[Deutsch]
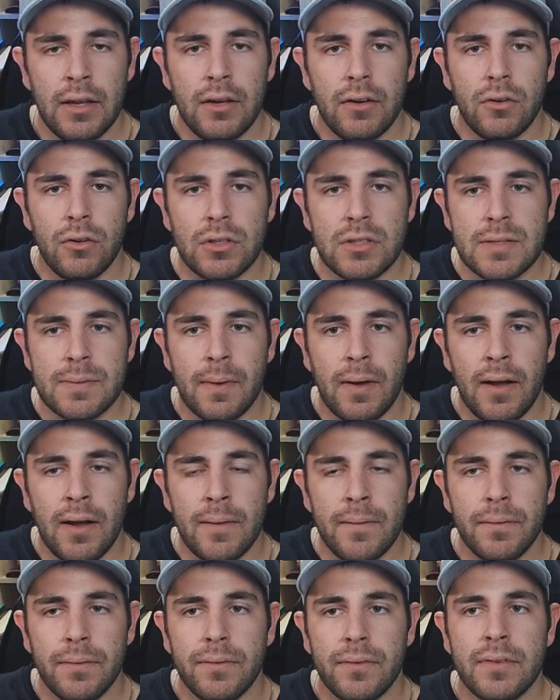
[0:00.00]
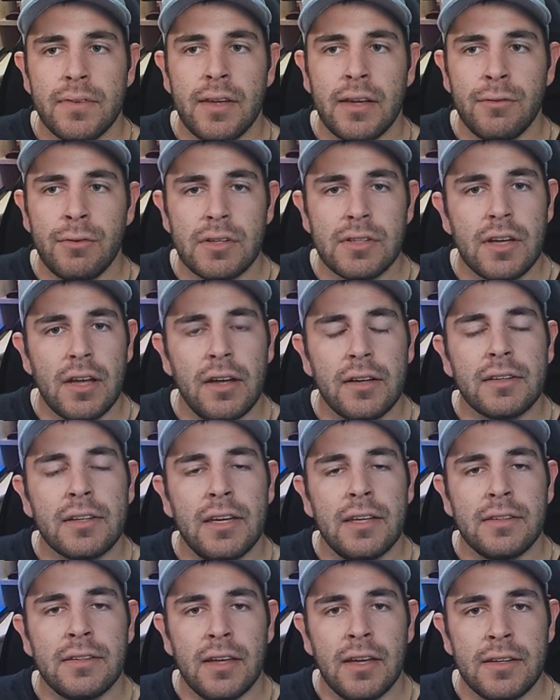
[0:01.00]
Und zwar, sein Vertrag
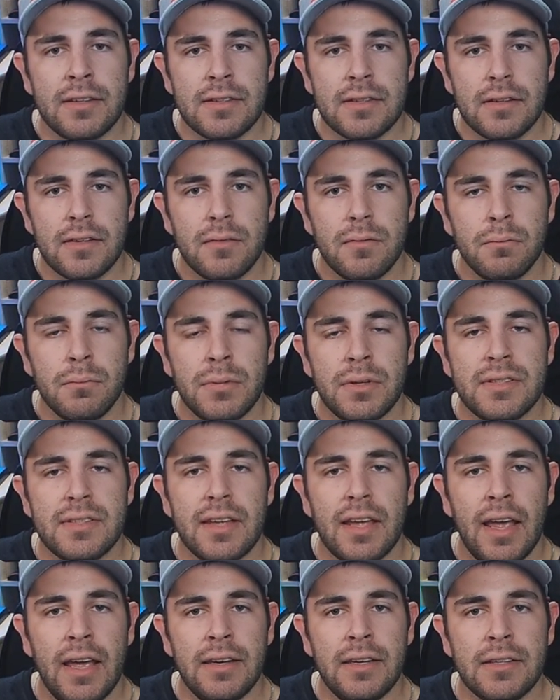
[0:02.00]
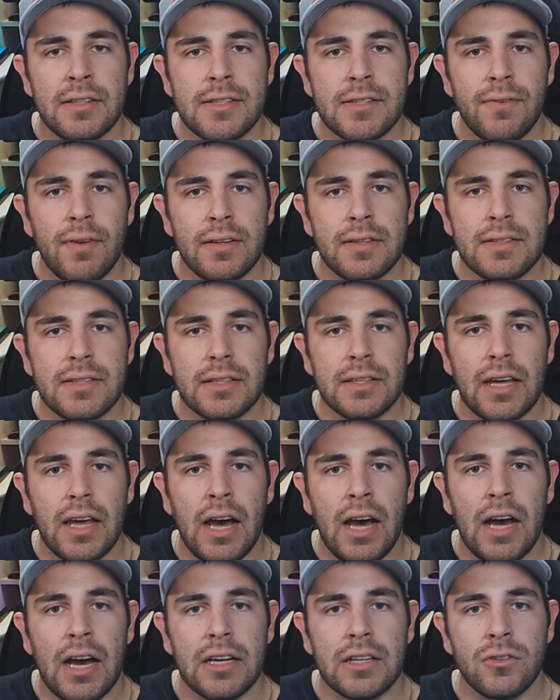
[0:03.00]
geht jetzt bis Ende
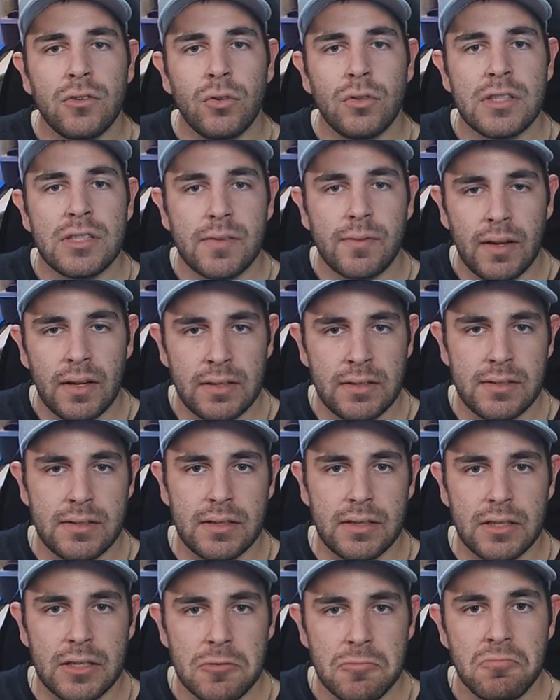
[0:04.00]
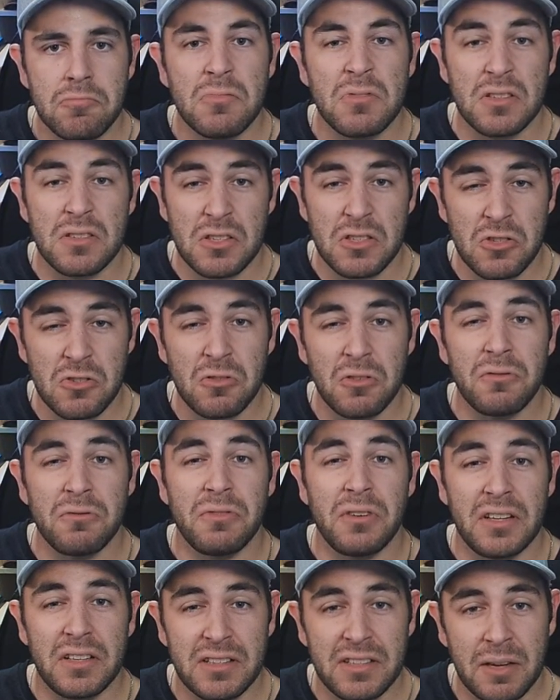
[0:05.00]
2028. Das ist schon
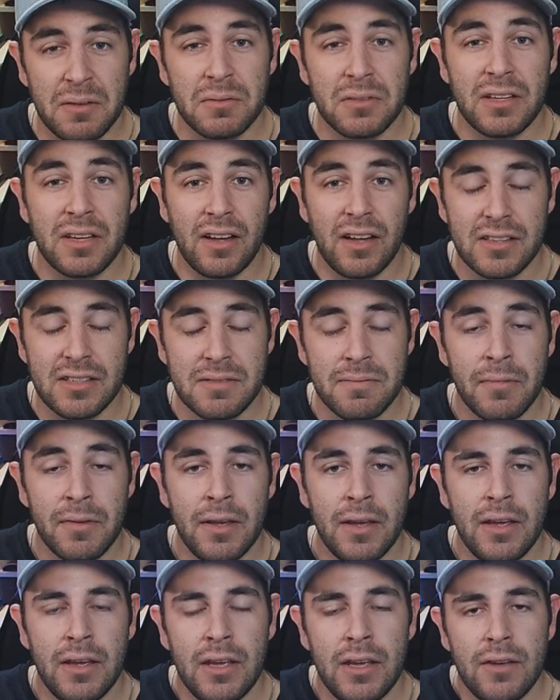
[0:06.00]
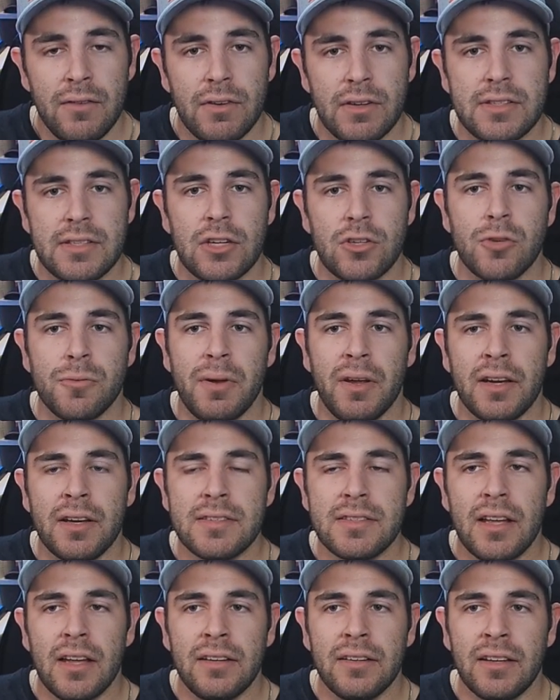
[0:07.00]
verdammt krass. Was Sergio
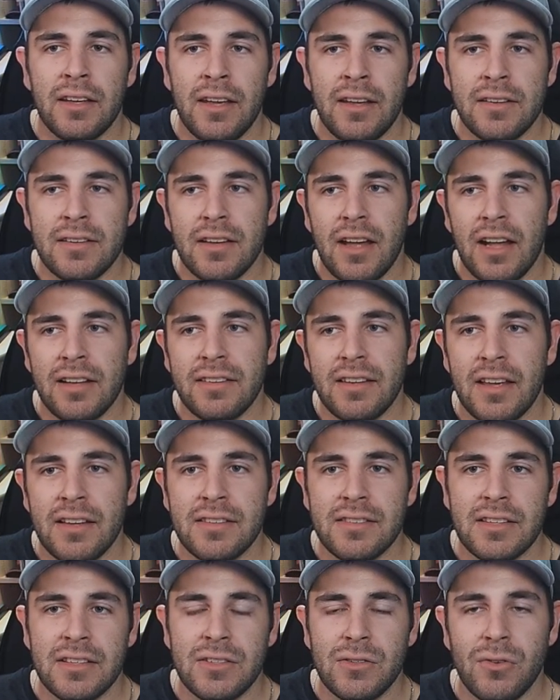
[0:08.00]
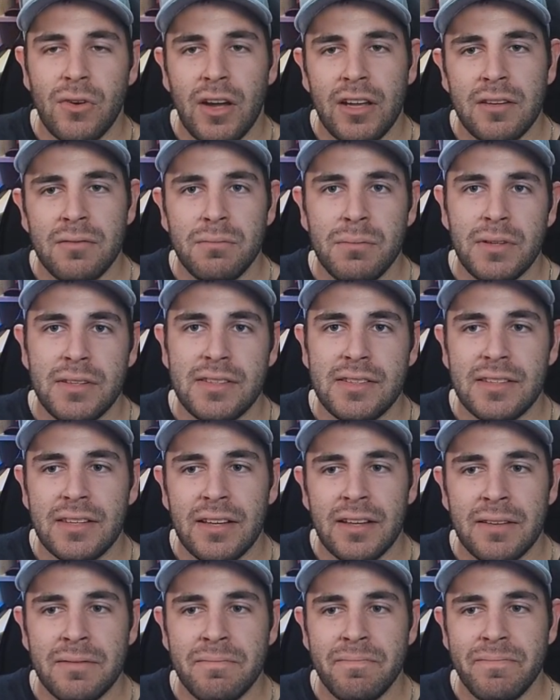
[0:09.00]
Perez angeht, hat er sich so ein
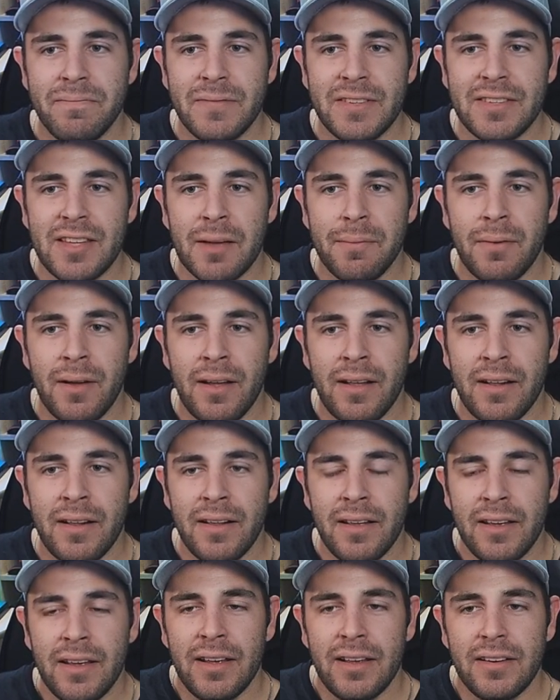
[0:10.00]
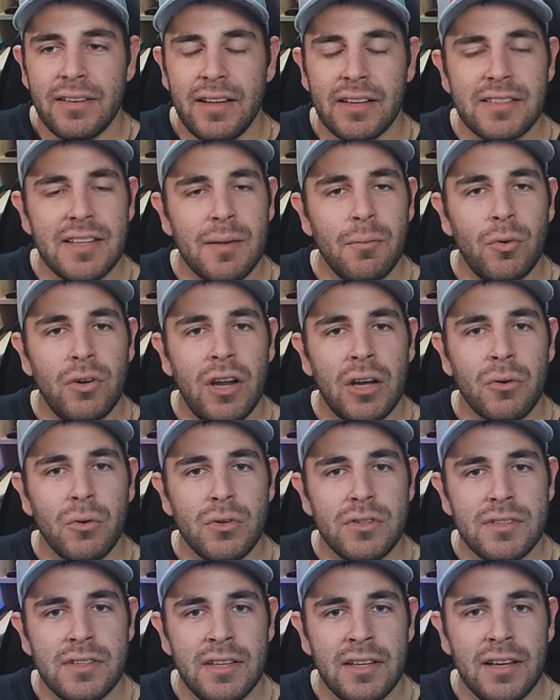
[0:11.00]
bisschen, ich sag mal, nach seinem
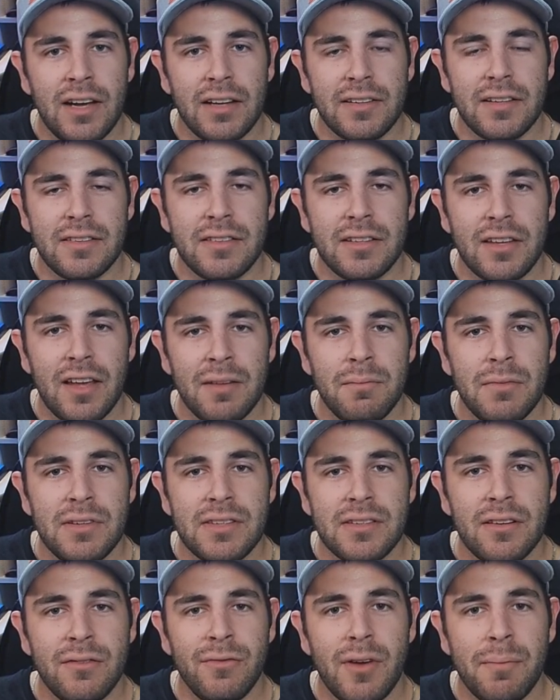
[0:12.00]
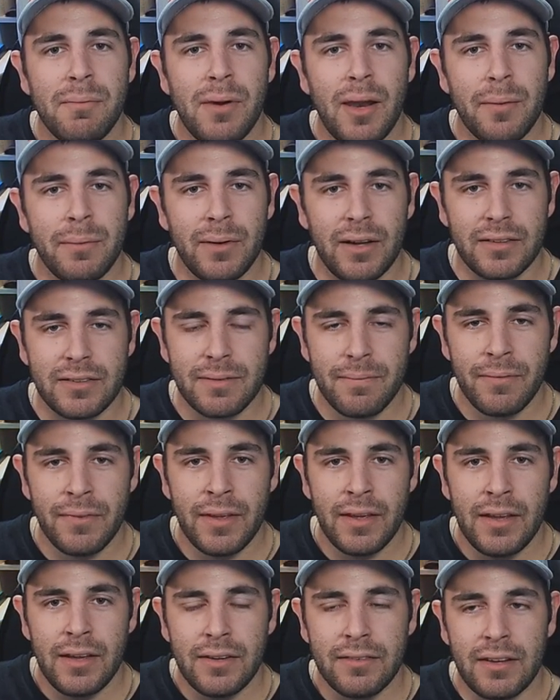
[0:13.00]
Monaco-Sieg hat er sich ein bisschen verplappert.
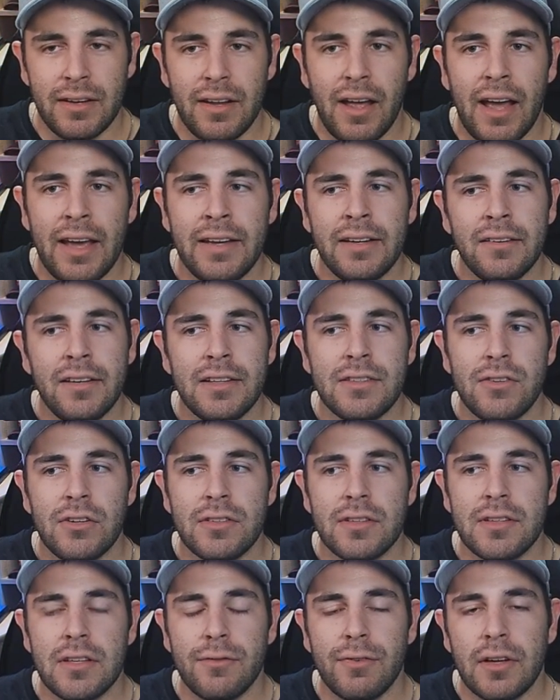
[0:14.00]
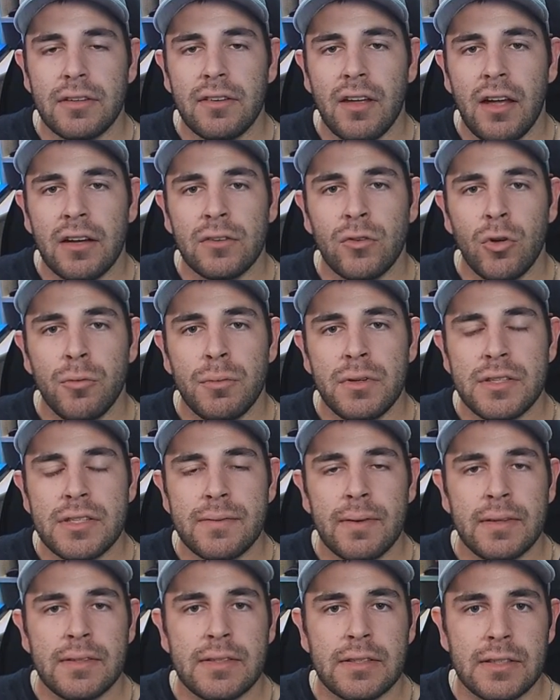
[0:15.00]
Denn eigentlich sollte sein Vertrag nur bis
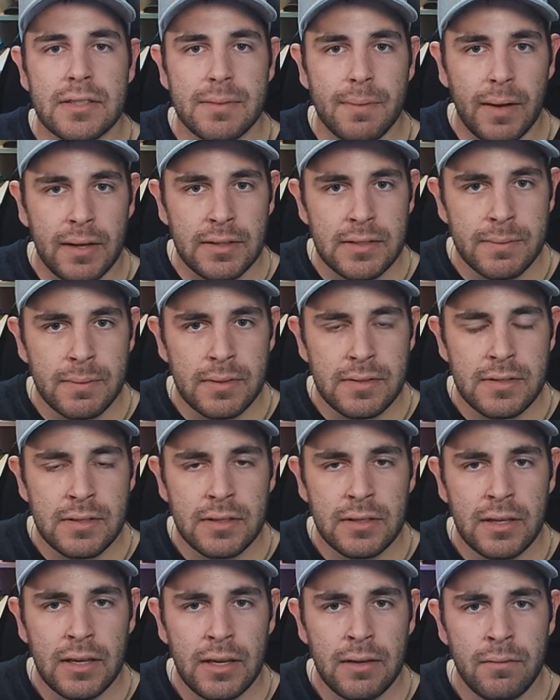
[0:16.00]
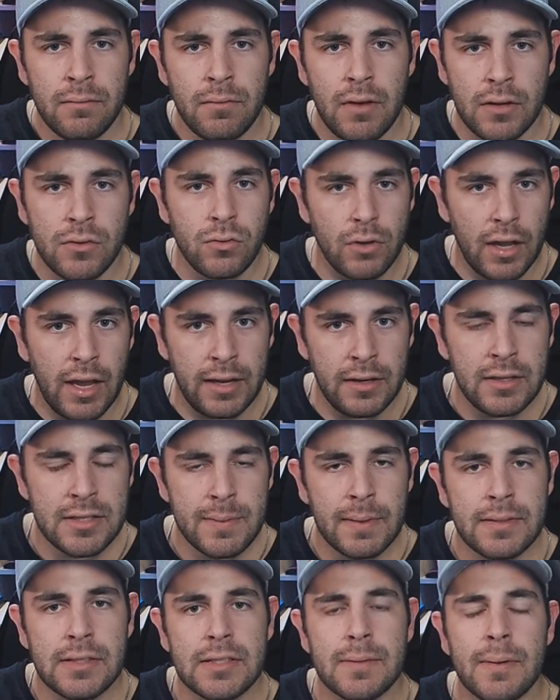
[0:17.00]
2022 gehen, also Ende
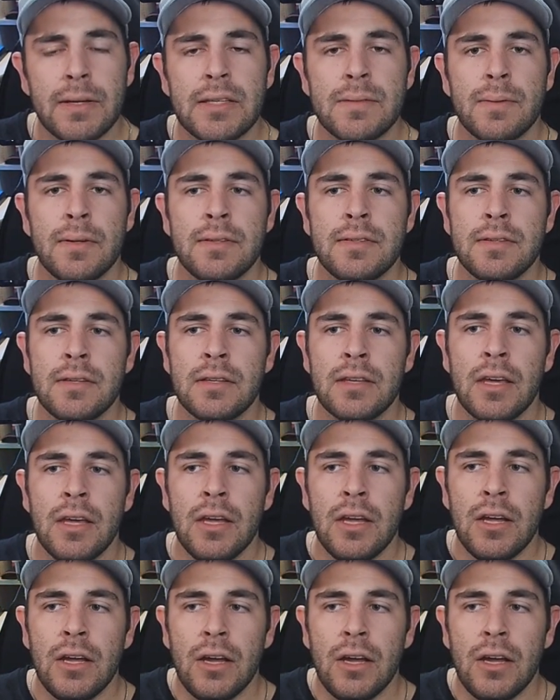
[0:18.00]
2022.